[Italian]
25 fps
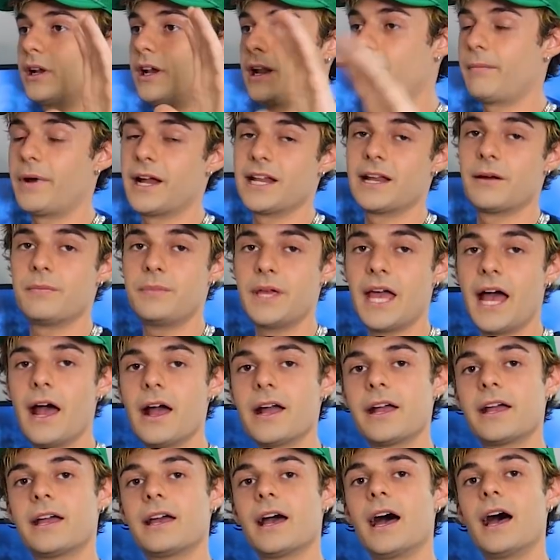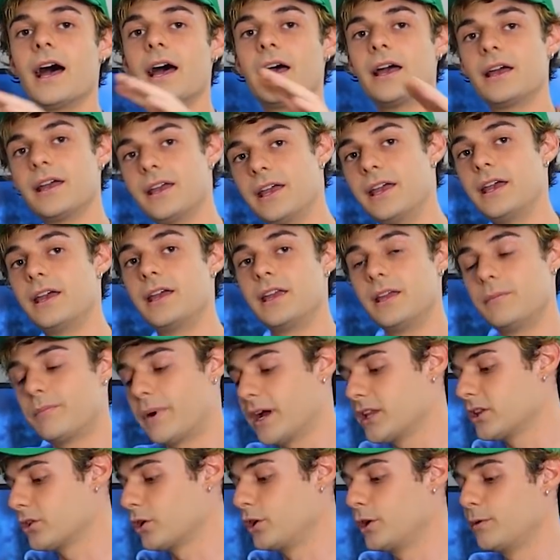la maglia bianca e i
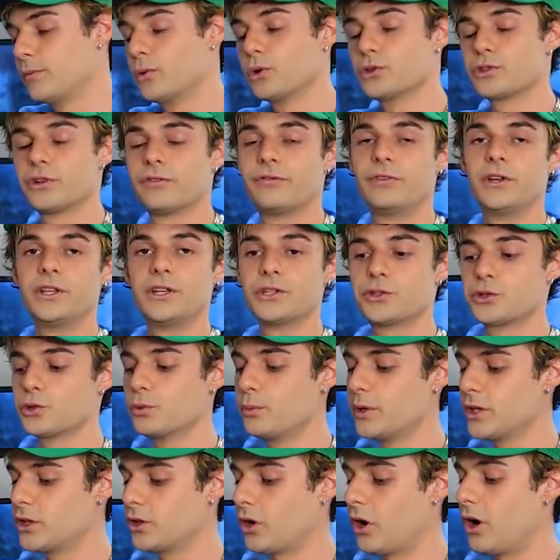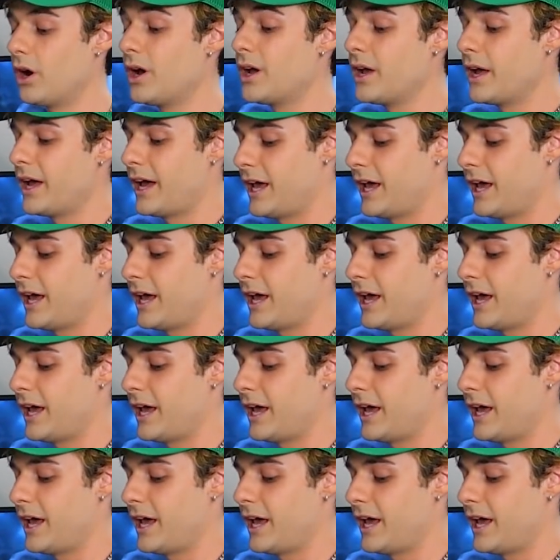pantaloni blu sono finiti subito